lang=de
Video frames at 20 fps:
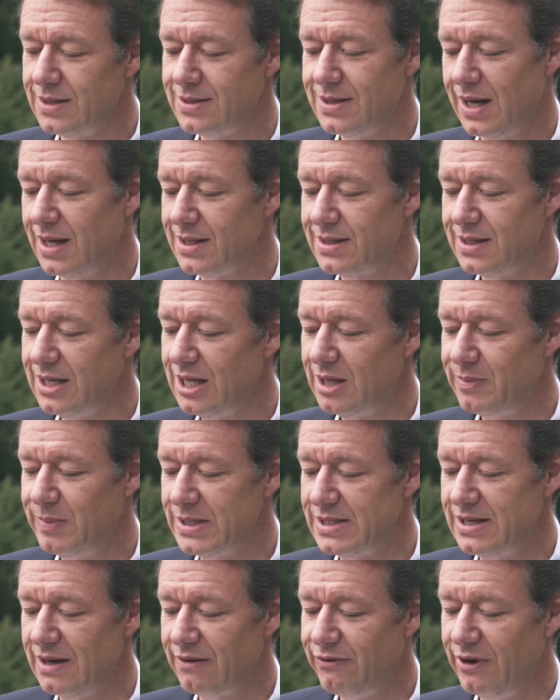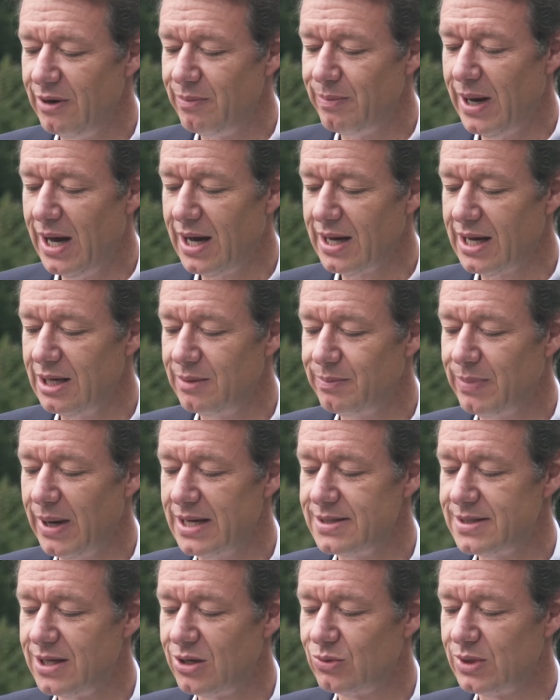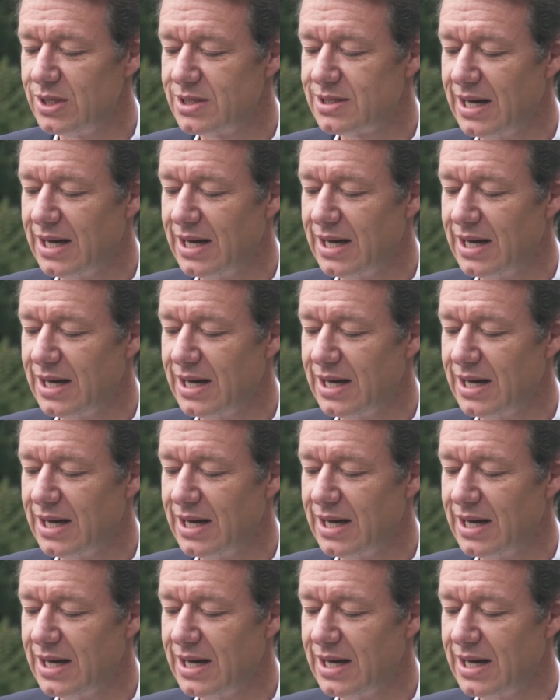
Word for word: Sie hatte nicht mehr sehr viel Bargeld bei sich und